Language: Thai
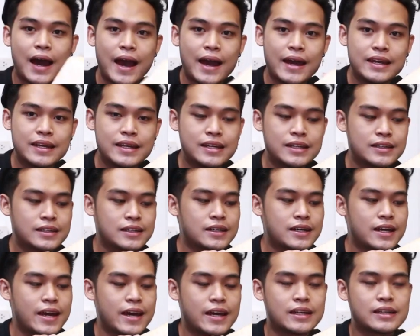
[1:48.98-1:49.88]
ใครที่
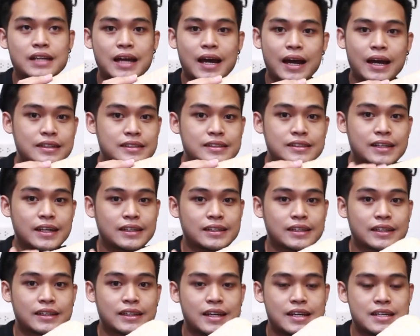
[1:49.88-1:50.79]
ซื้อเห็ดจาก Insect
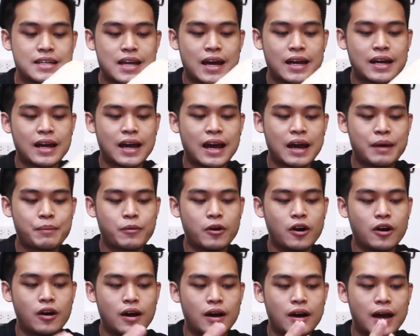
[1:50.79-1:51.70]
Station นะครับ
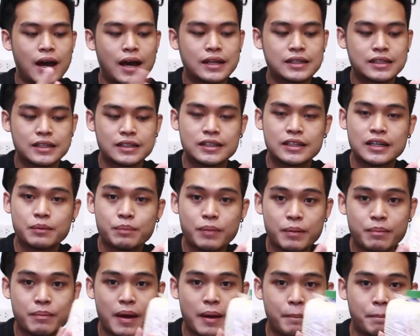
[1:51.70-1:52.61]
ก็อาจจะซื้อ
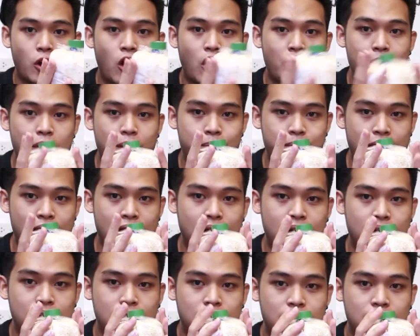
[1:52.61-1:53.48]
เป็นแบบก้อนแบบเนี้ย